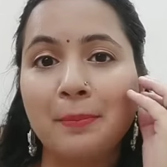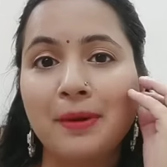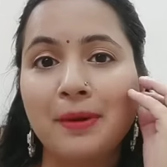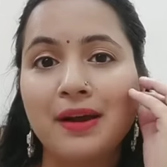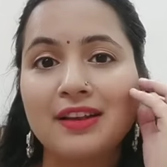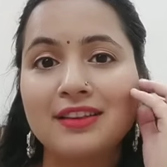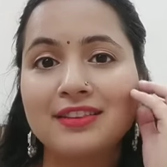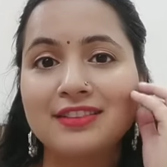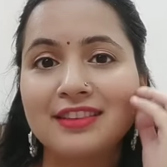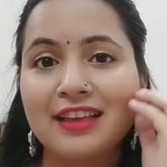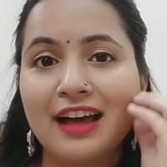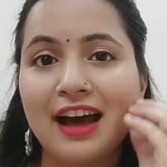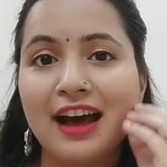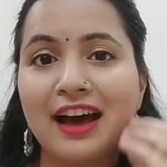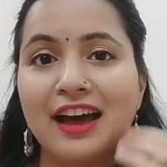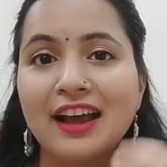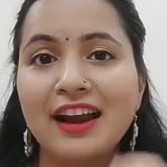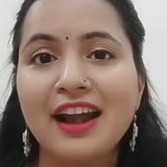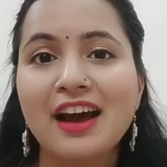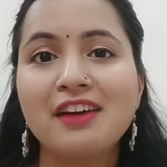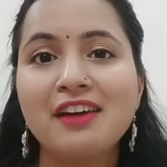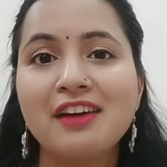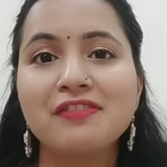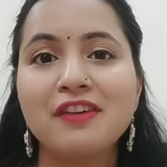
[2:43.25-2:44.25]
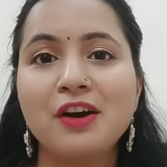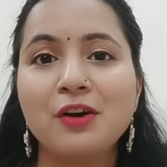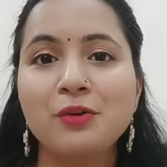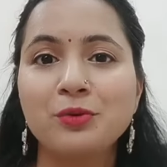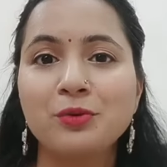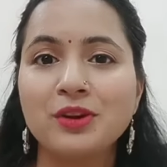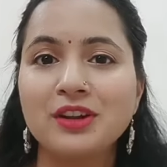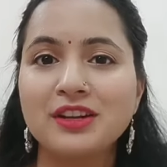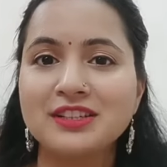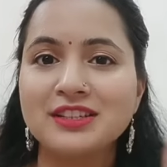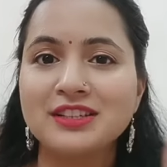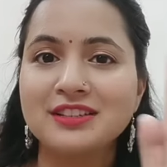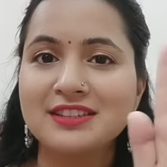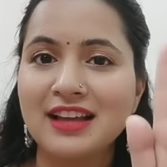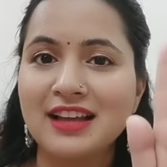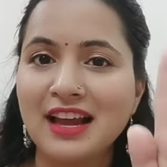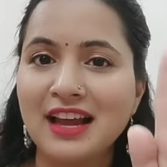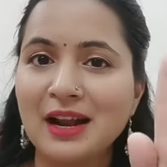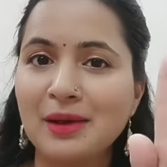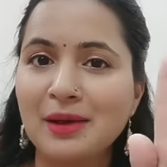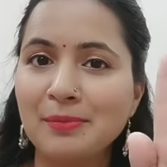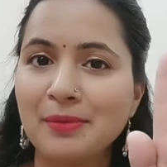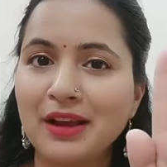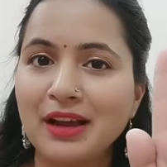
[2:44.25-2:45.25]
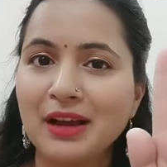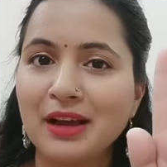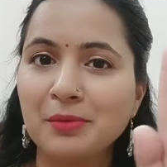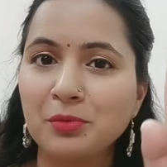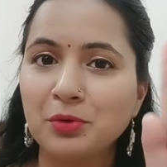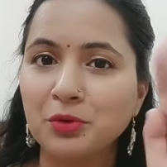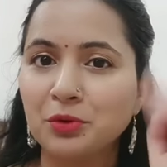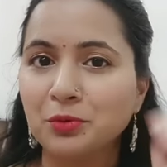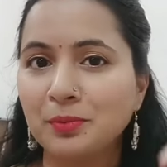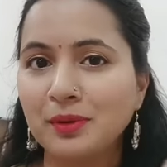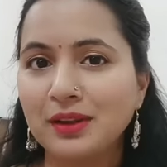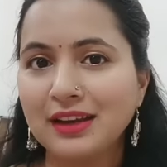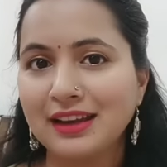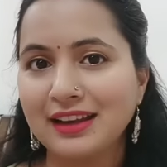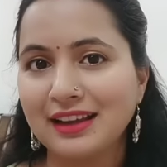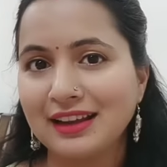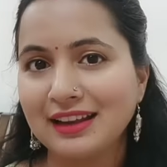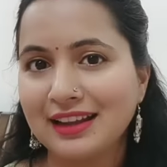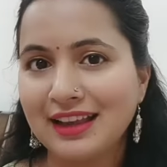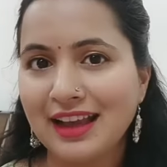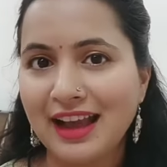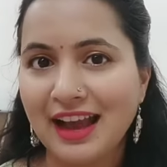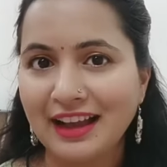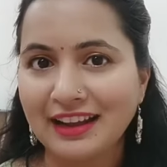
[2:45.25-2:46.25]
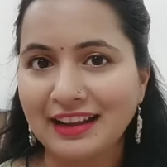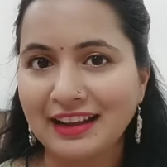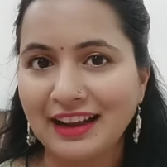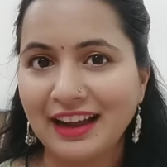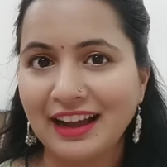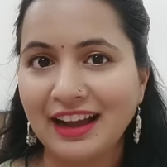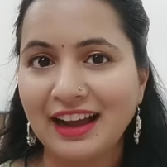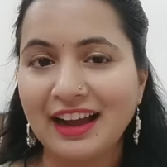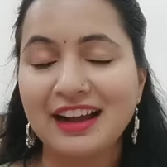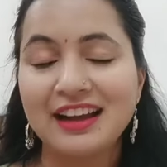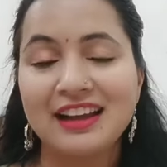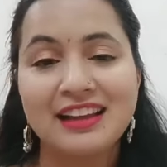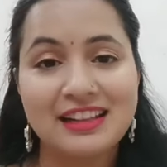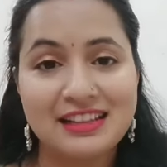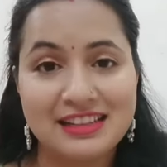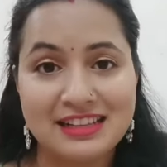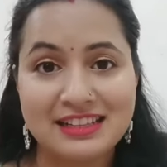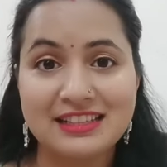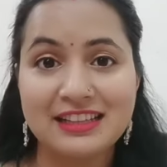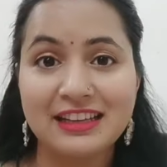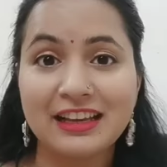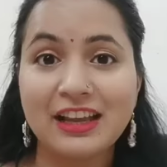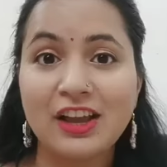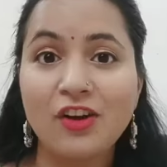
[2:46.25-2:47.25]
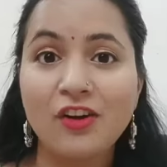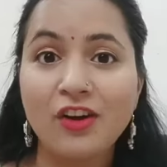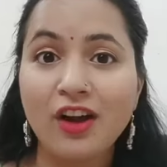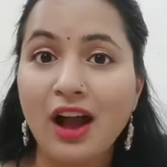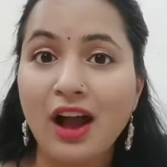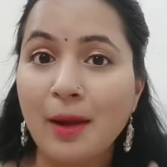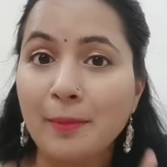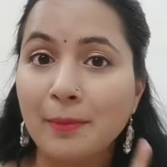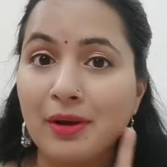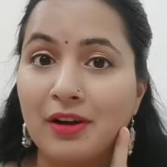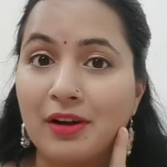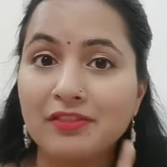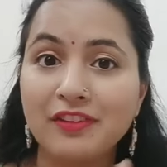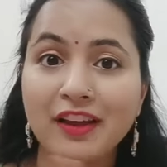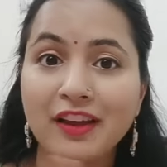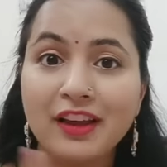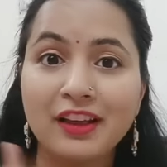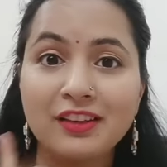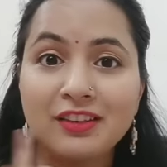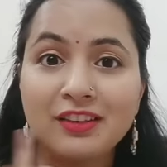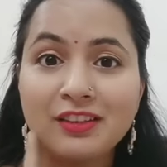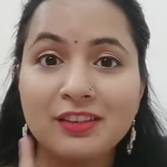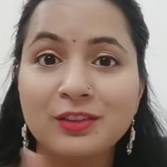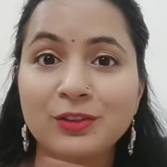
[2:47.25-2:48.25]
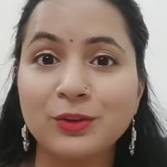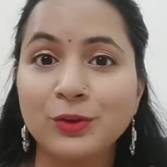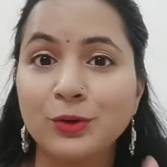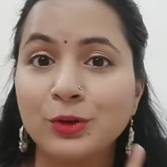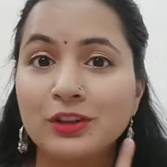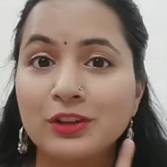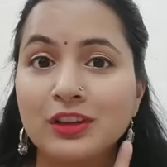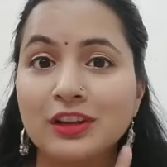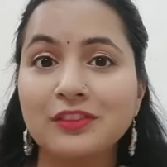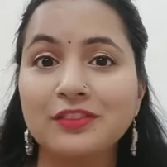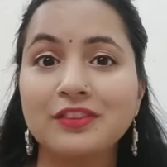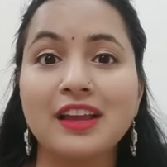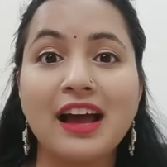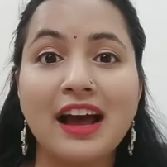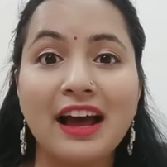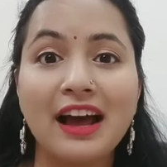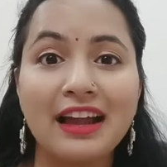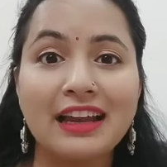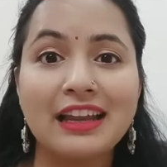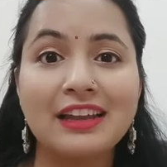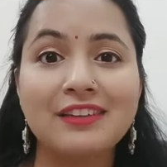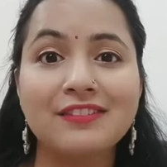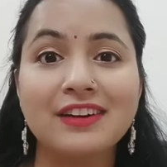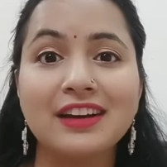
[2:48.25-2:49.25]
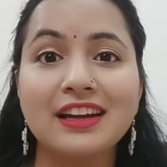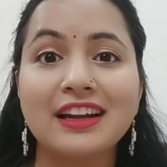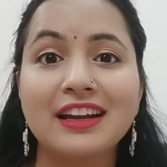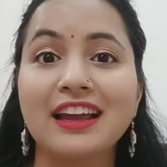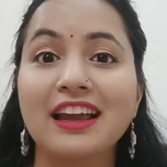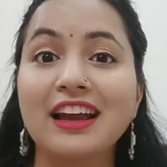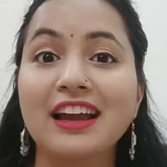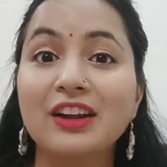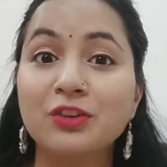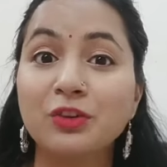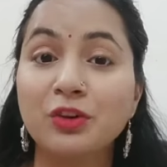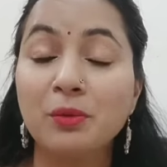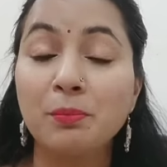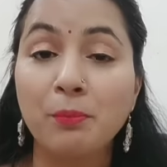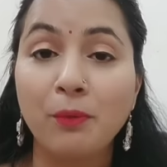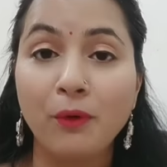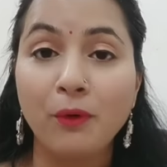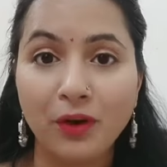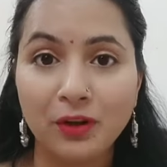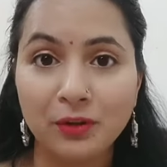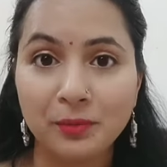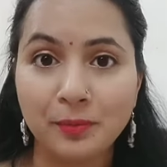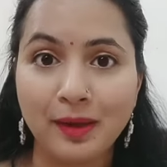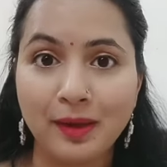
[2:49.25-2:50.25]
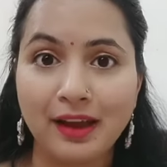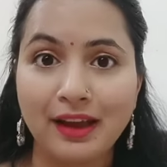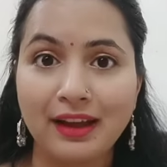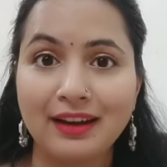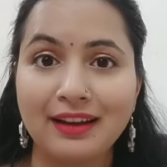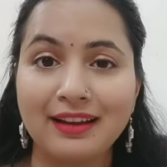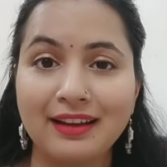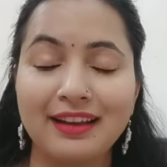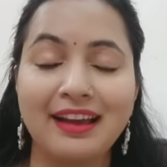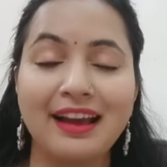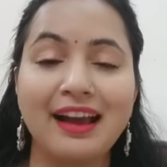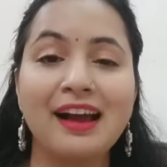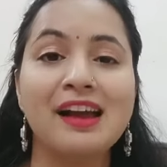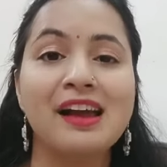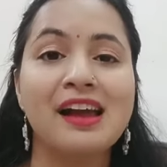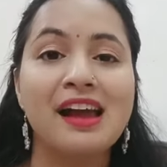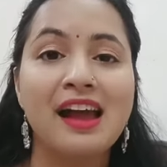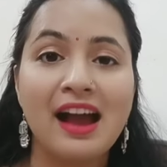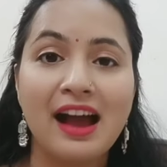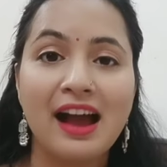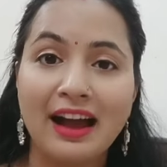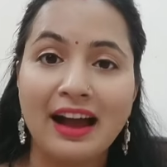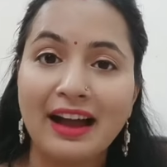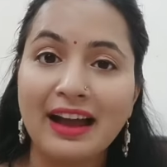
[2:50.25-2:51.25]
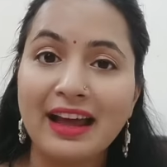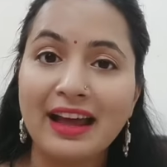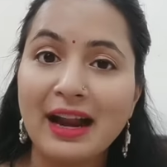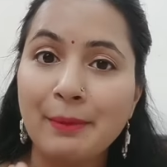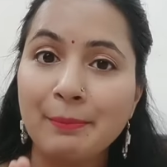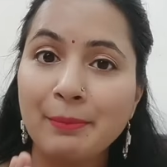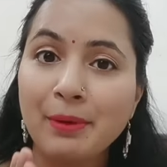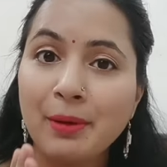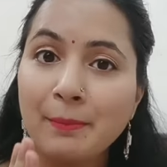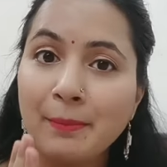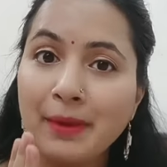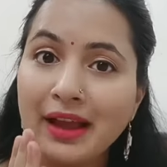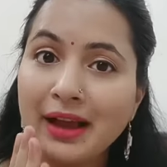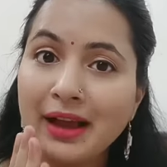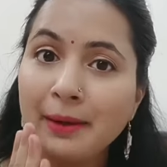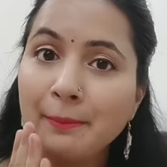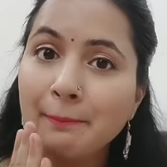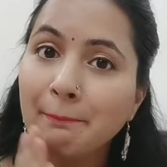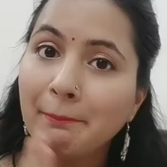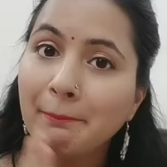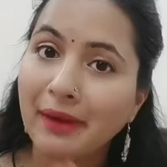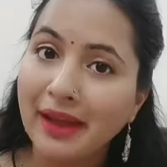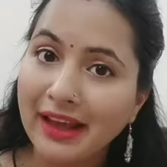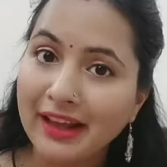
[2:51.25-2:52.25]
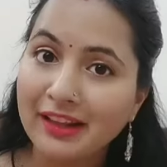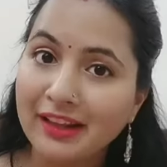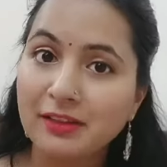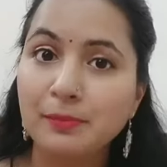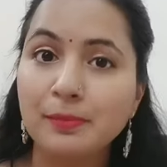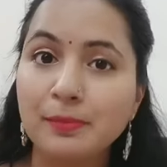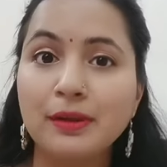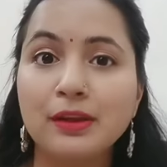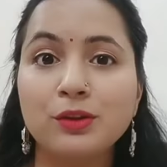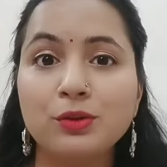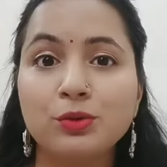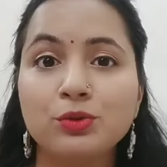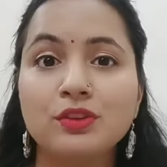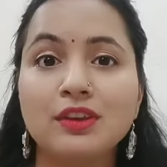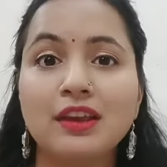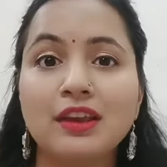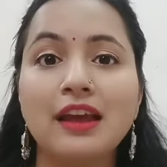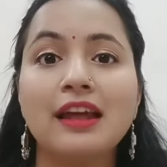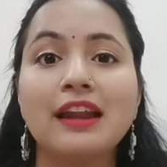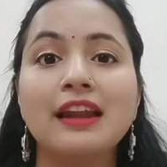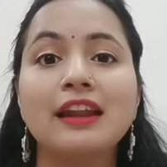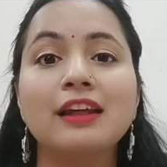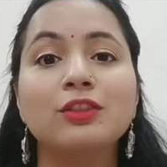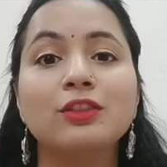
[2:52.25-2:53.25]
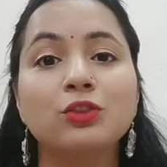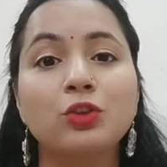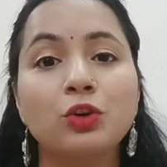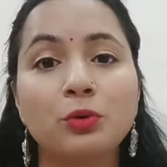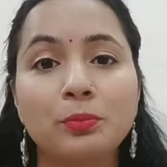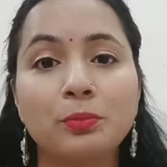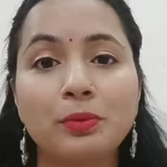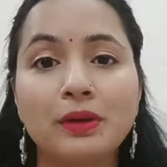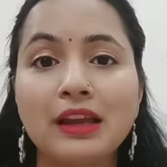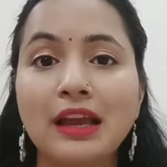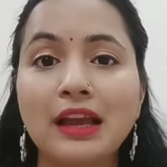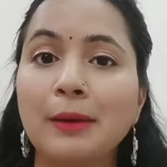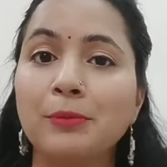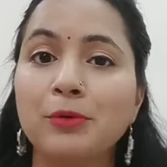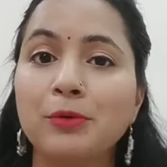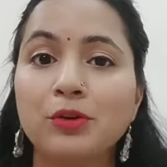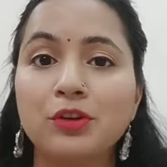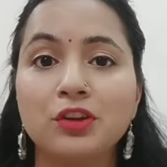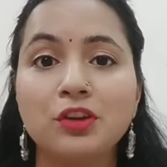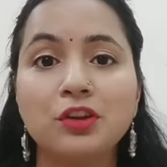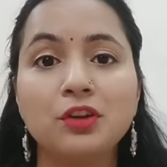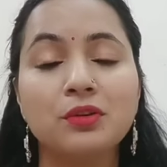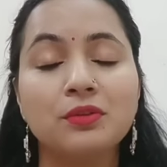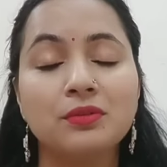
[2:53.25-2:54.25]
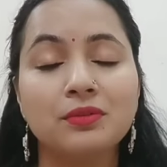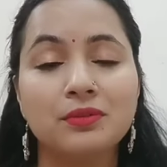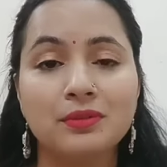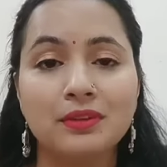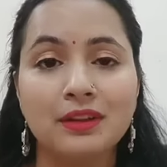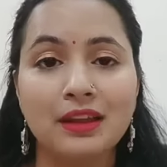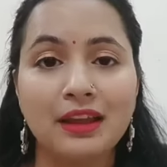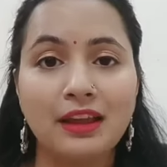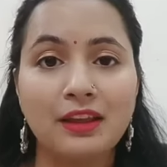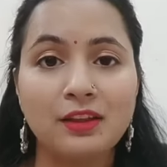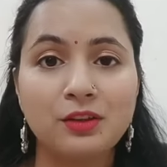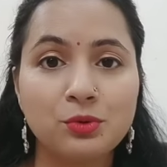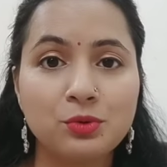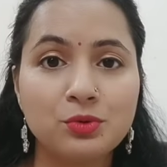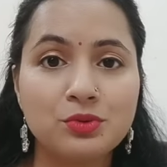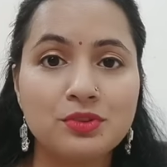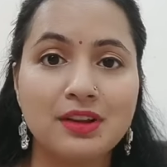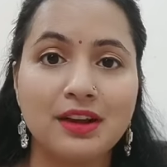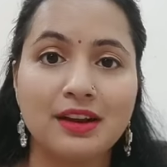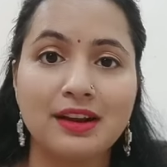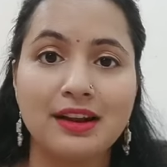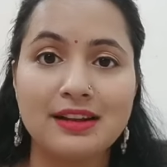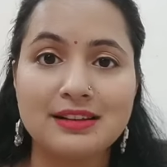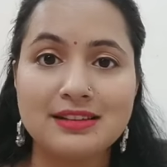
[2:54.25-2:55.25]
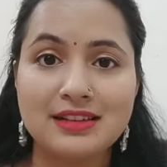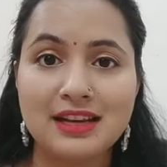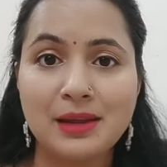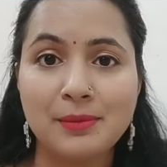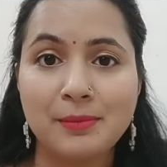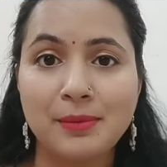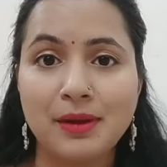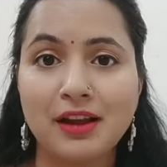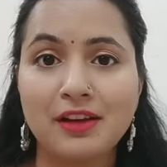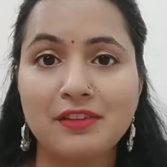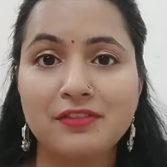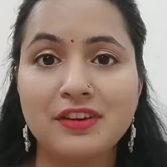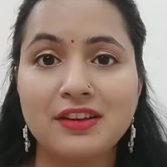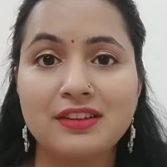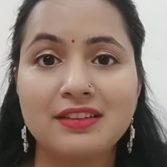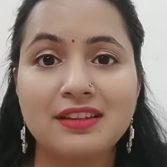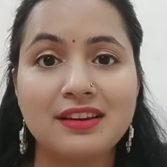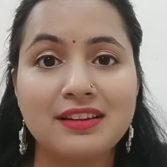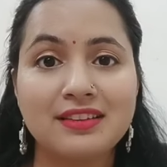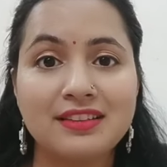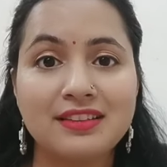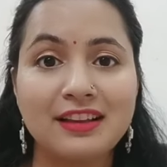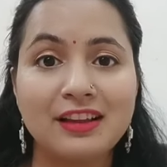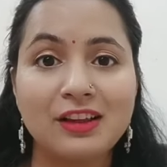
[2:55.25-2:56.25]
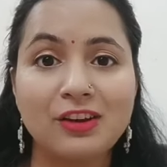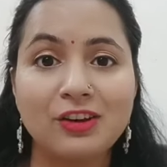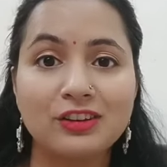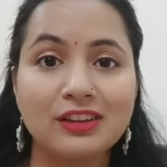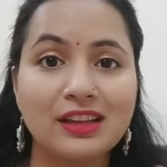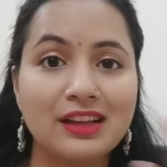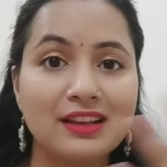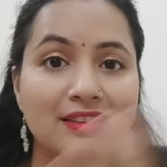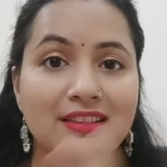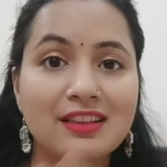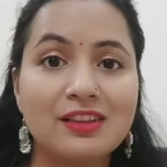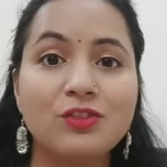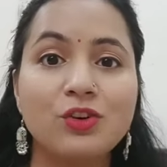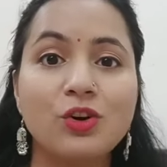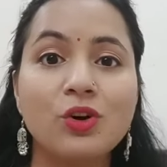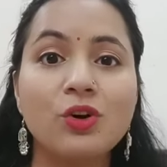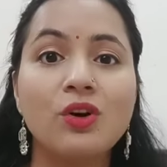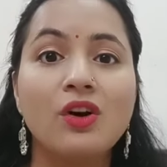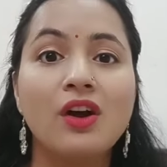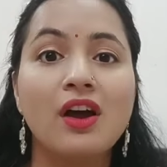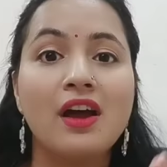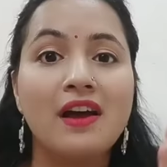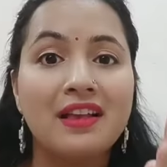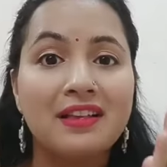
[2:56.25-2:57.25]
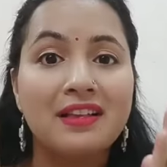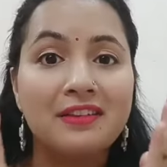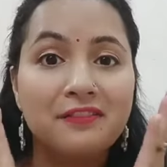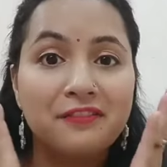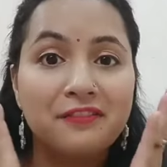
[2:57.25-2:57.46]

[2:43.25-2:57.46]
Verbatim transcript: आपका सारा फाउंडेशन सारा मेकअप उसमें निकल के आ जाएगा जिससे क्या होगा आपका फेस दोनों तरफ से अनइवन लगेगा जो कि बहुत बेकार लगेगा अगर आपने मेकअप बेस भी यूज किया है ना तो भी आपको ये यूज करना चाहिए मेकअप फिक्सर इससे क्या होता है इससे वो